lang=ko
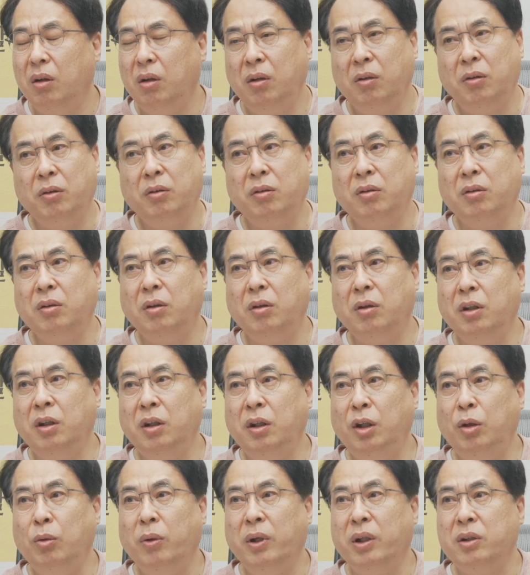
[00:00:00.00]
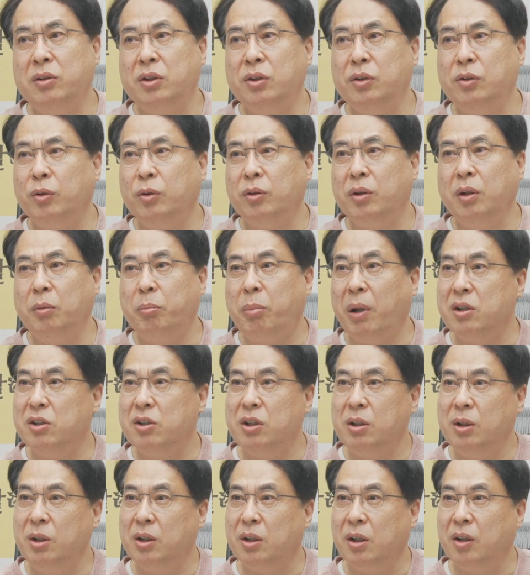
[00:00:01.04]
이거는 의리와 신용, 이
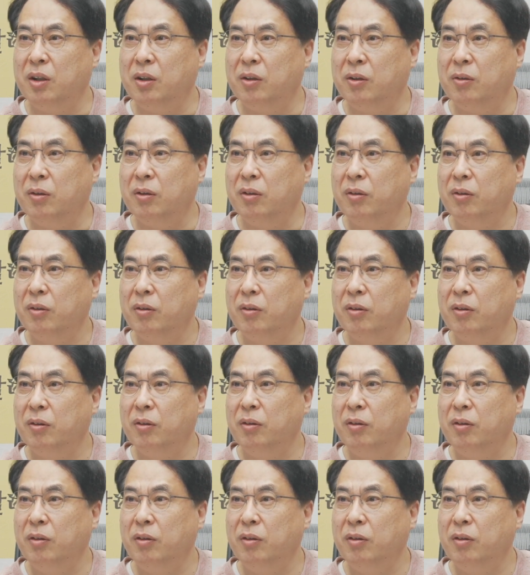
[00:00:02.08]
배신이다 이거. 음흠,